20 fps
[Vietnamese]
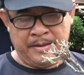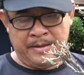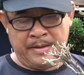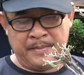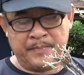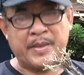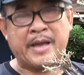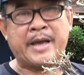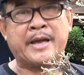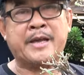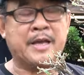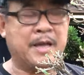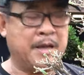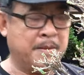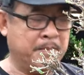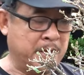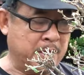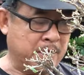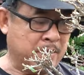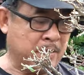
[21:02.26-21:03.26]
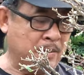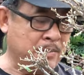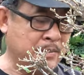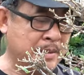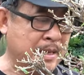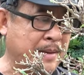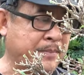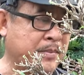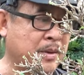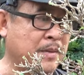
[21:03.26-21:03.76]
hôm nay à, mình
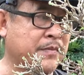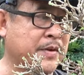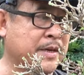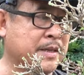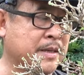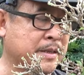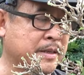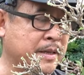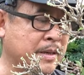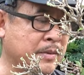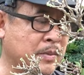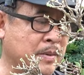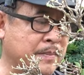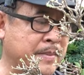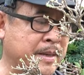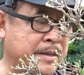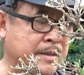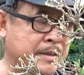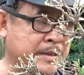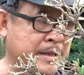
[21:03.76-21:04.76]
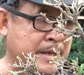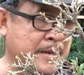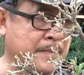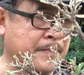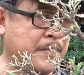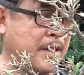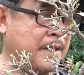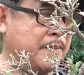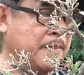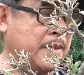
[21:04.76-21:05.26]
cũng làm công việc thường nhật của mình và đồng
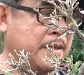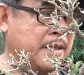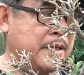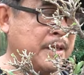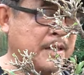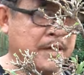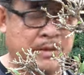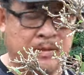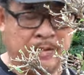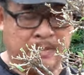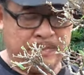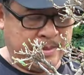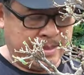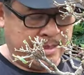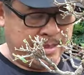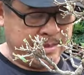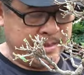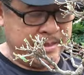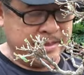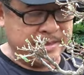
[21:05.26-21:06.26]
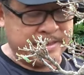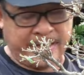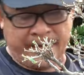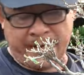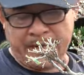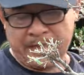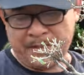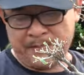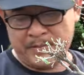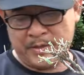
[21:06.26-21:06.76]
thời mình à, cũng à, chia
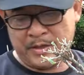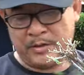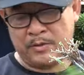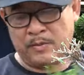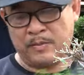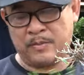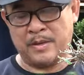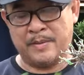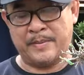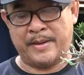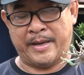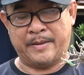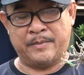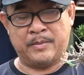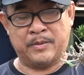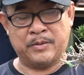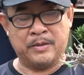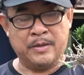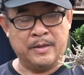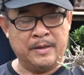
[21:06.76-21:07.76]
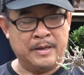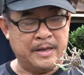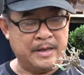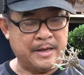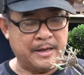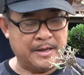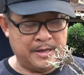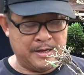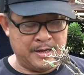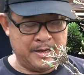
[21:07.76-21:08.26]
sẻ tâm sự cùng các bạn
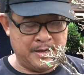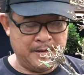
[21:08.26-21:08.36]
à,